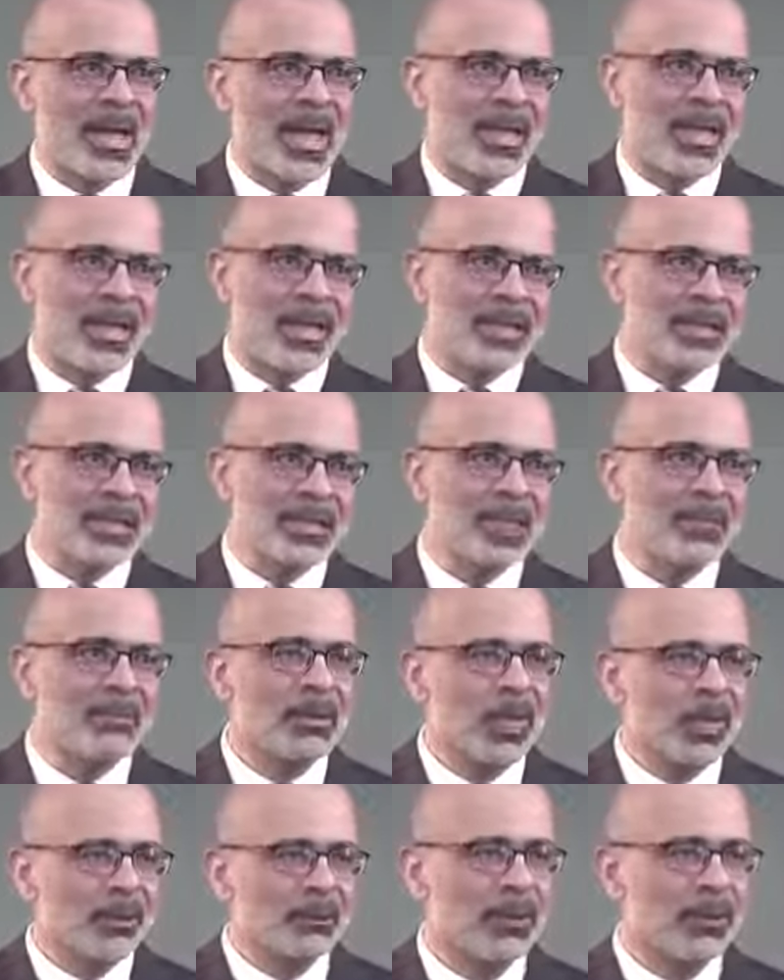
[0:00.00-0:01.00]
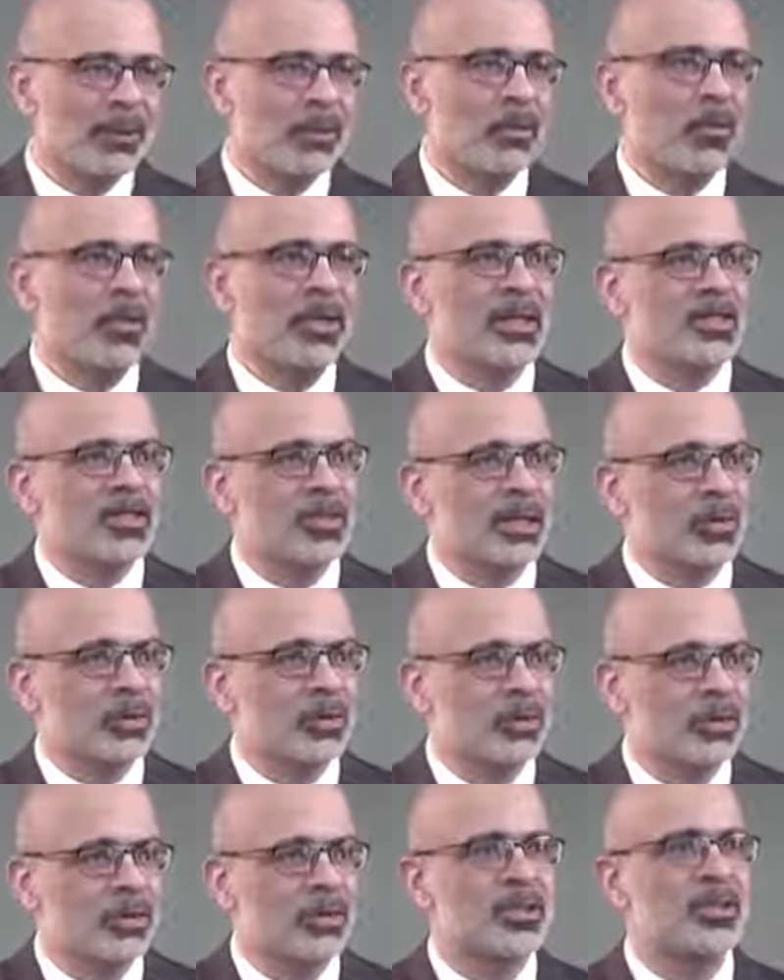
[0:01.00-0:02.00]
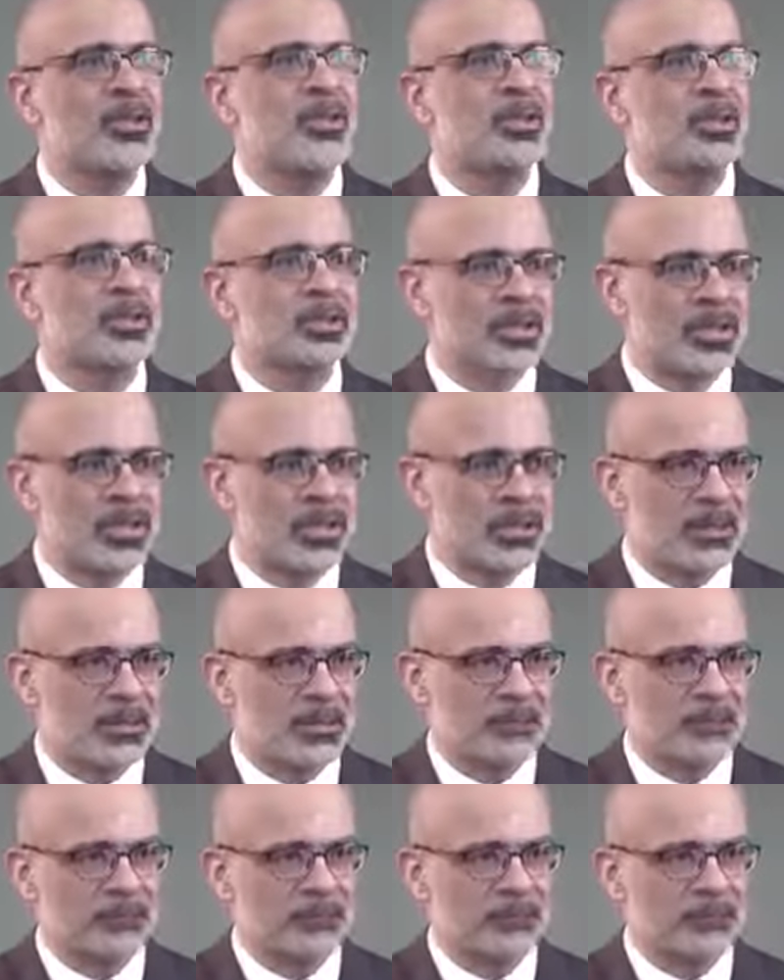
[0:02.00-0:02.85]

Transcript: على حساب العمل هو نجاح جزئي